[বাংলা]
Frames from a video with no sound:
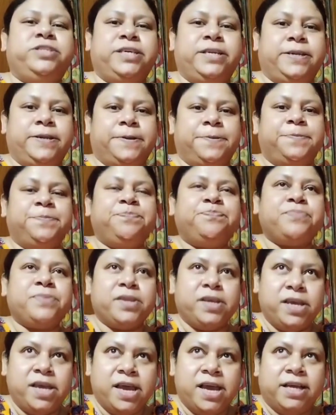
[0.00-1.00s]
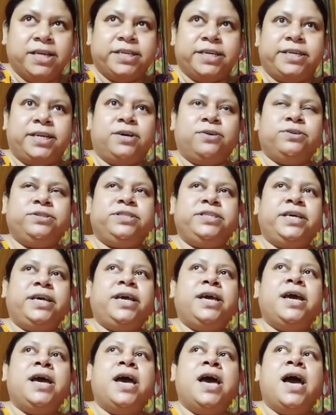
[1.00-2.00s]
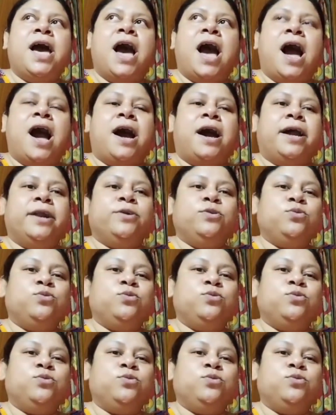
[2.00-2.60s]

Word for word: না সেটা হচ্ছে আর